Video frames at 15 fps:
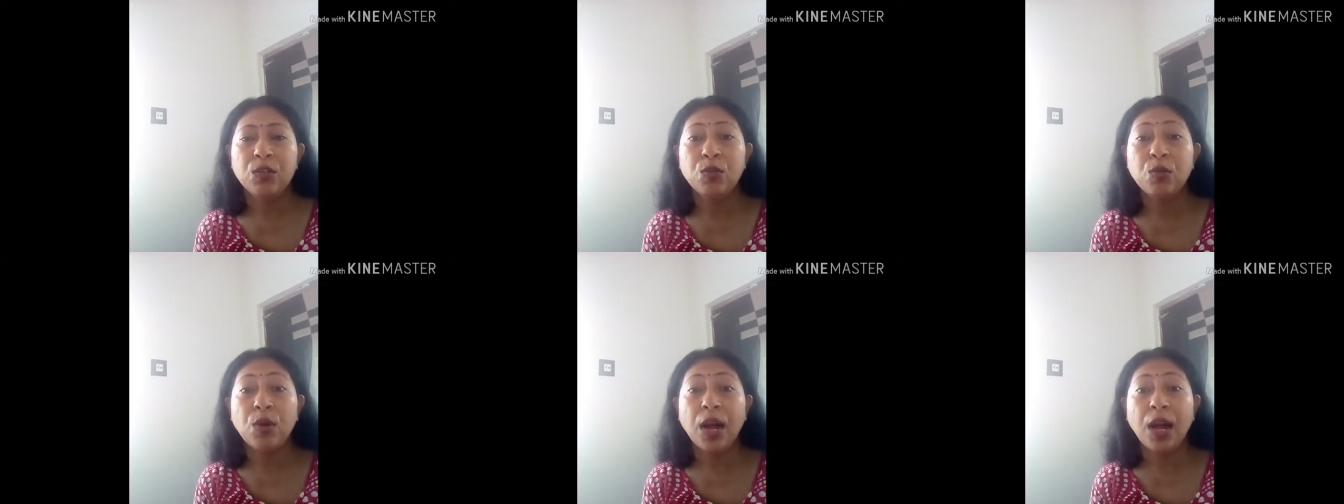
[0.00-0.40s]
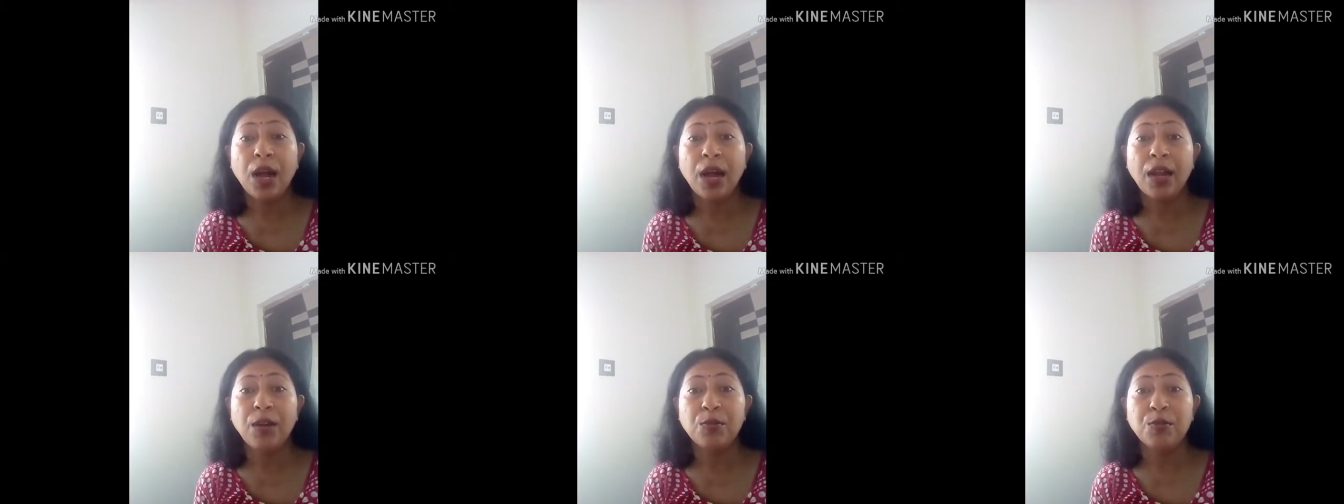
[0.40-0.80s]
শুখা
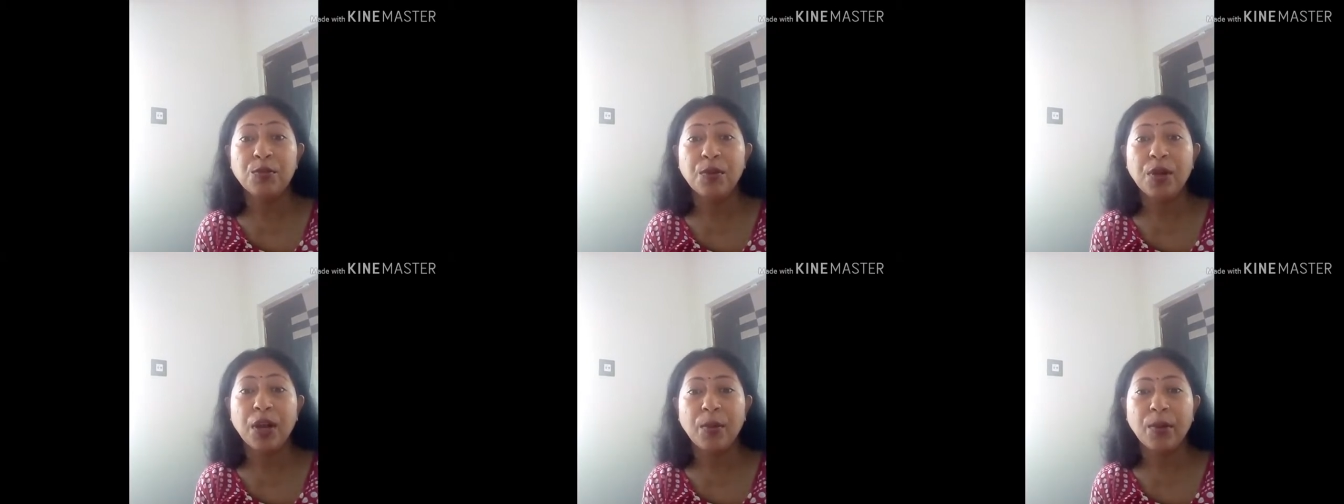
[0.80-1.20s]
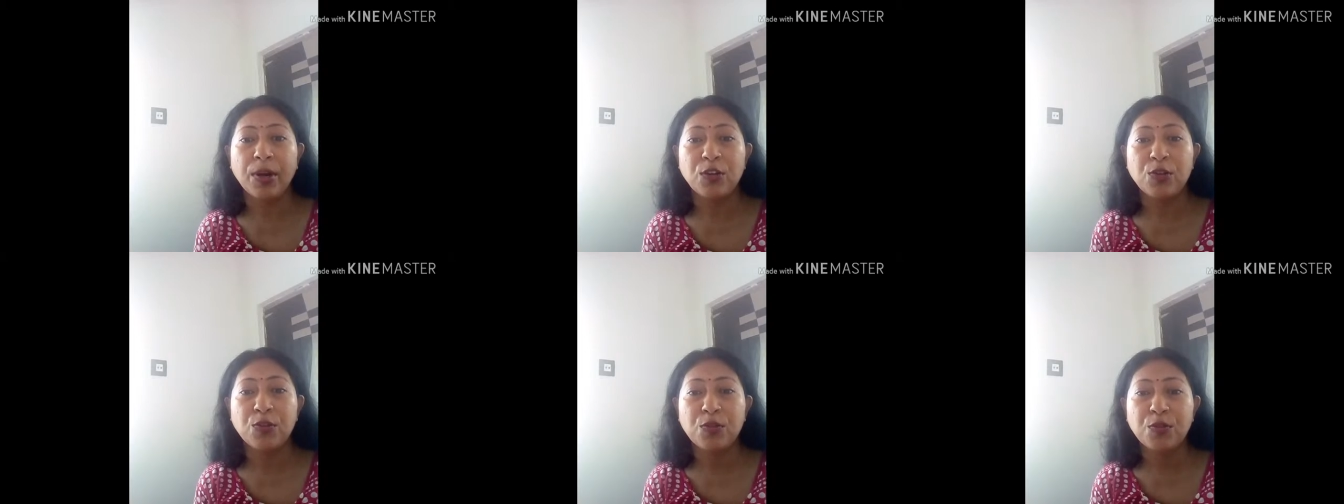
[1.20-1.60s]
আলু শুখা
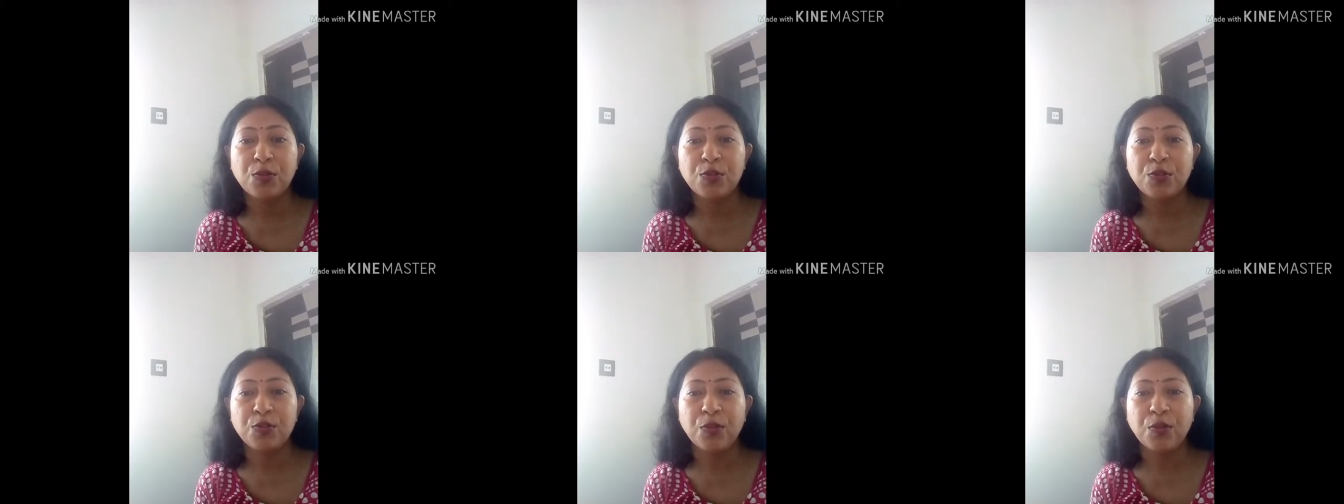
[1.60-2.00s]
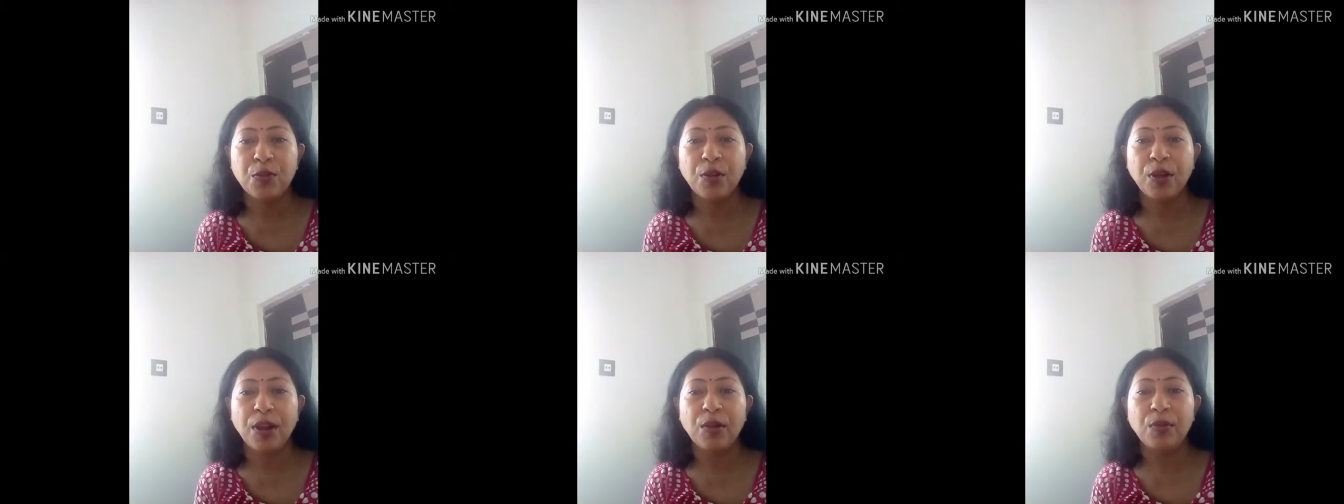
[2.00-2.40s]
মানে শুকনো
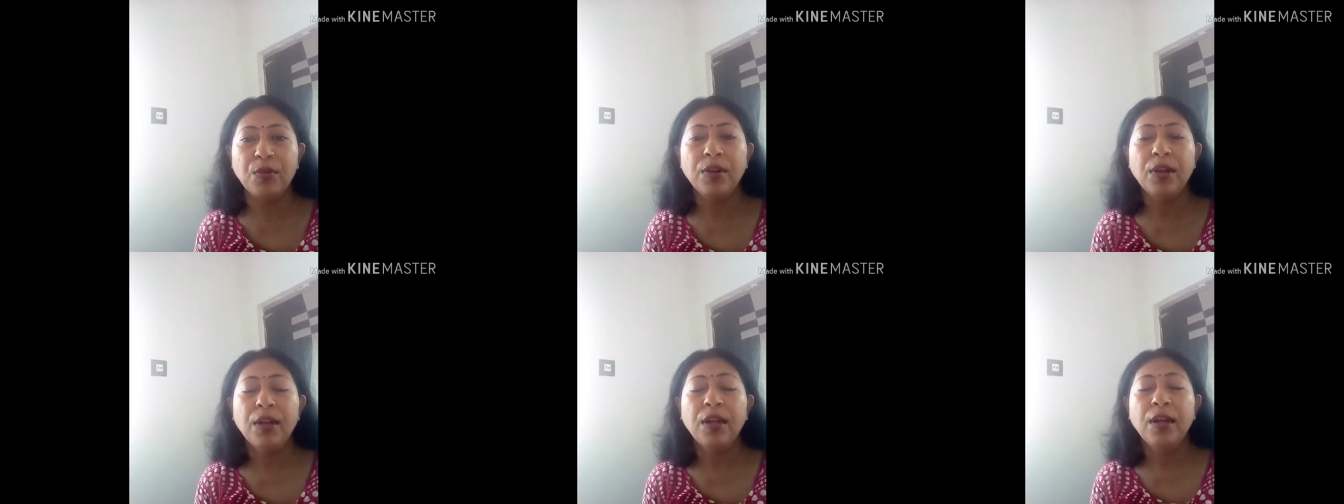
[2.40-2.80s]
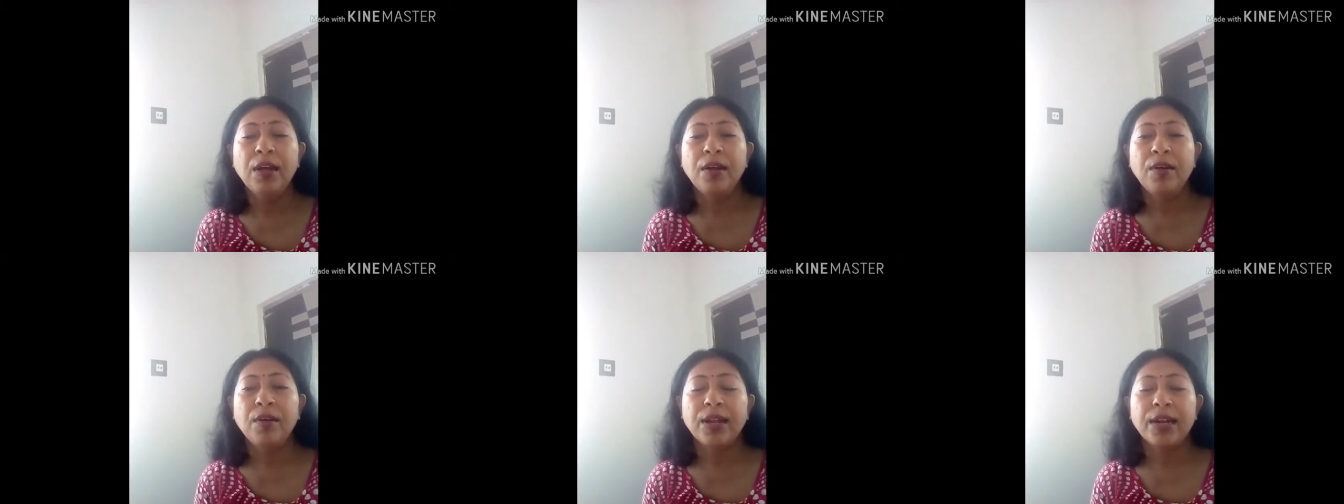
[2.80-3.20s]
শুকনো আলু
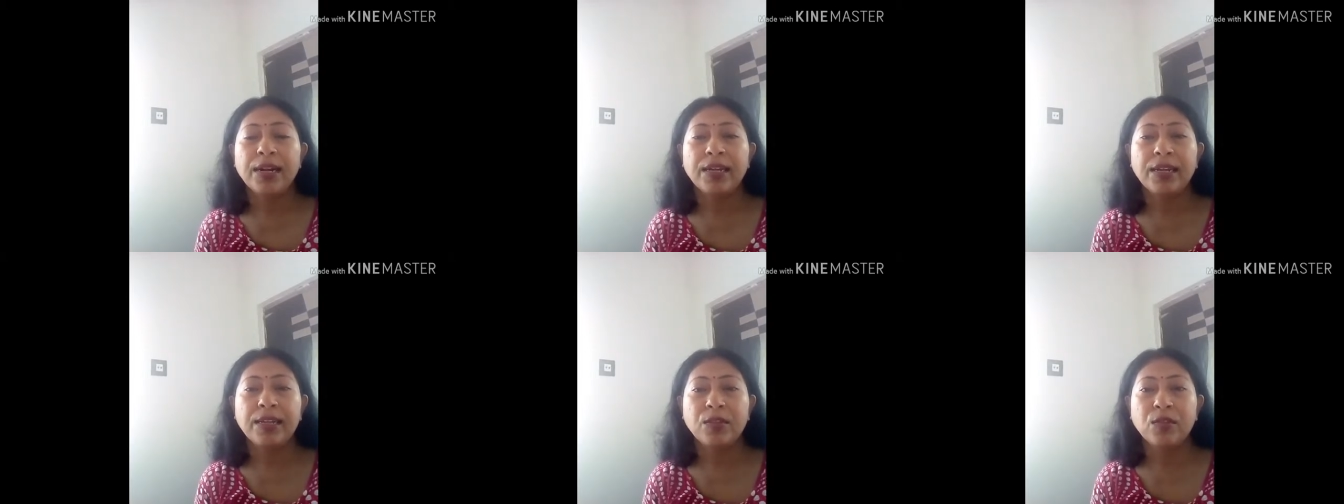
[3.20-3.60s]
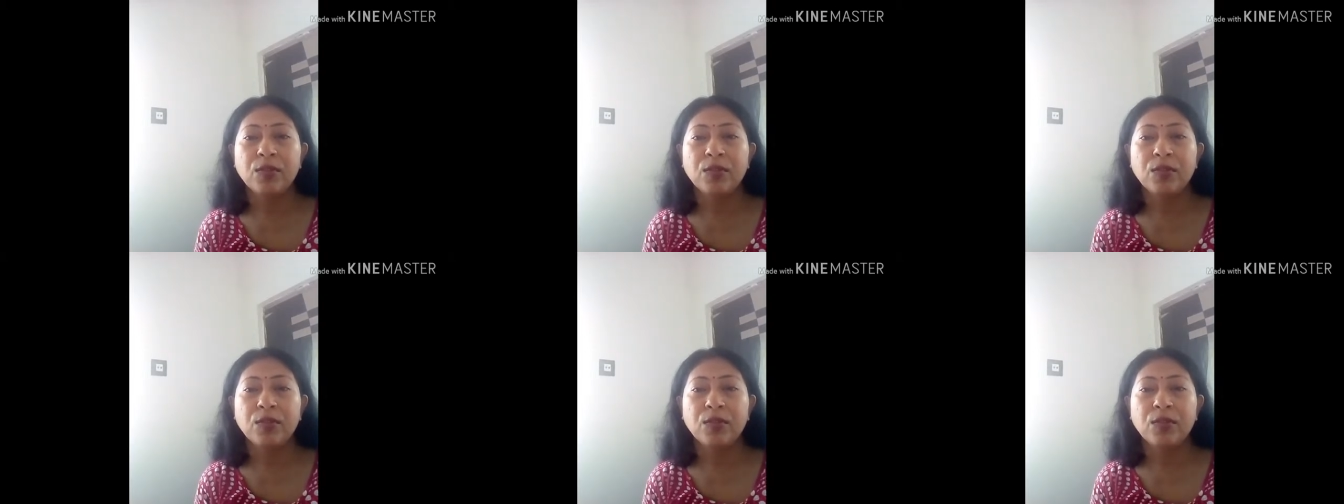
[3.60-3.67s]
মানে একটা